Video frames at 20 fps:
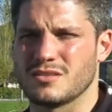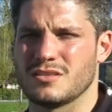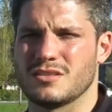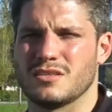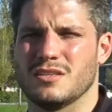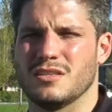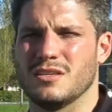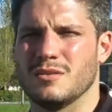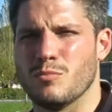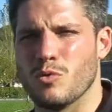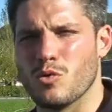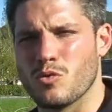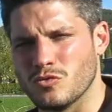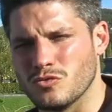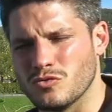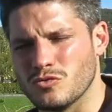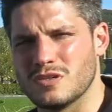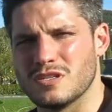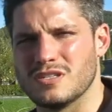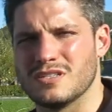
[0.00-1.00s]
Si
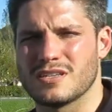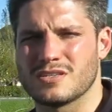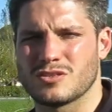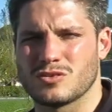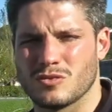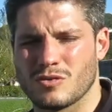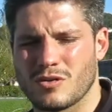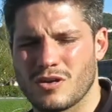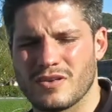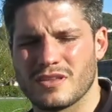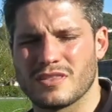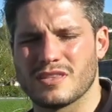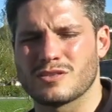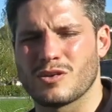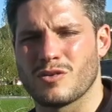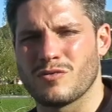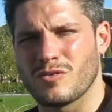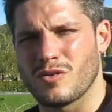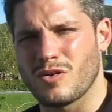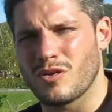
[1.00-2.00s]
beaucoup d'utilisation avec
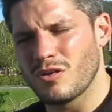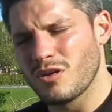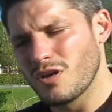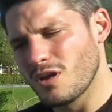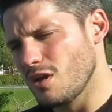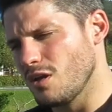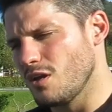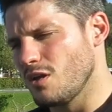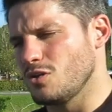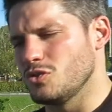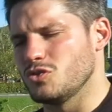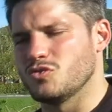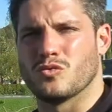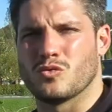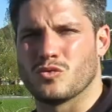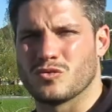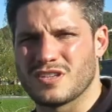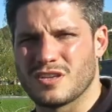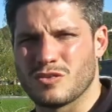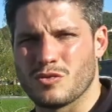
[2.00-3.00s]
des enfants,
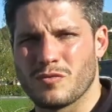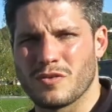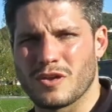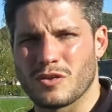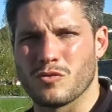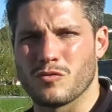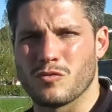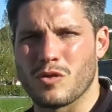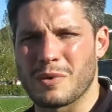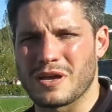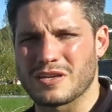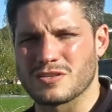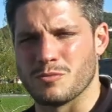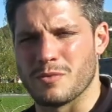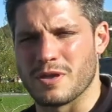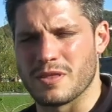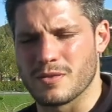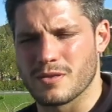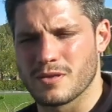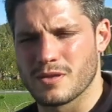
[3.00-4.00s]
je vous conseille de le faire deux fois
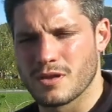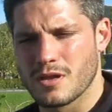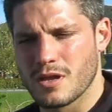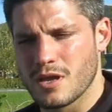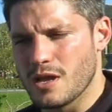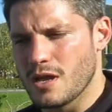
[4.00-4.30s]
par semaine.